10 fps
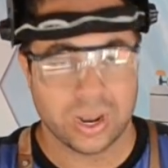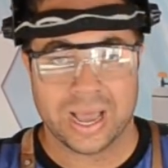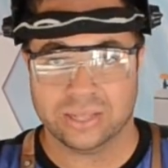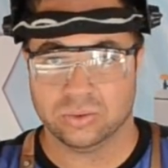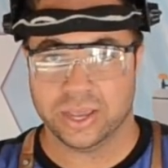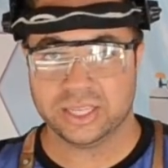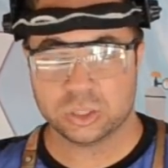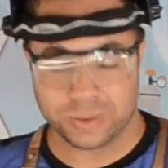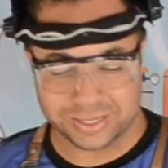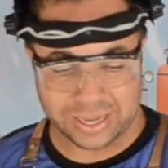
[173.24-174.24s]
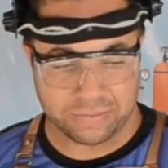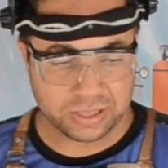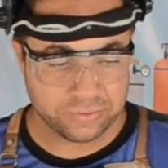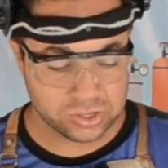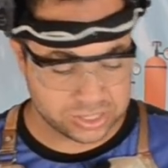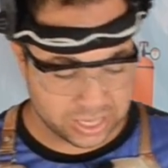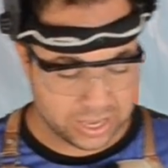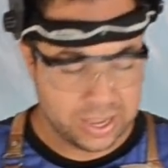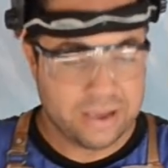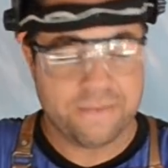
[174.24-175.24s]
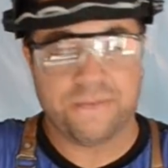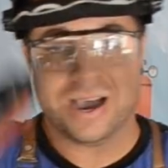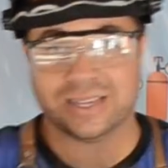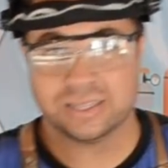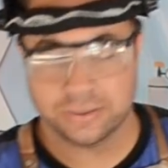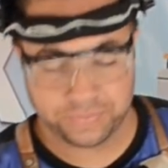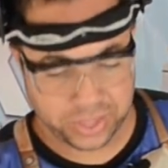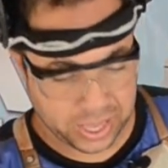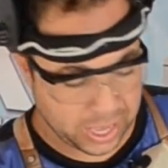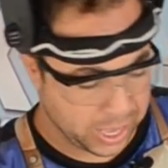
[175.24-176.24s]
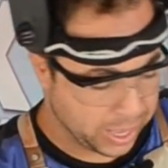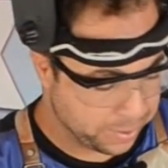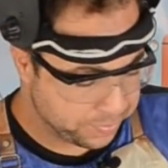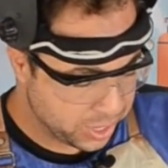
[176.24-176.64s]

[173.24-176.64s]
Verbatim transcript: lado. É indispensável que você faça é,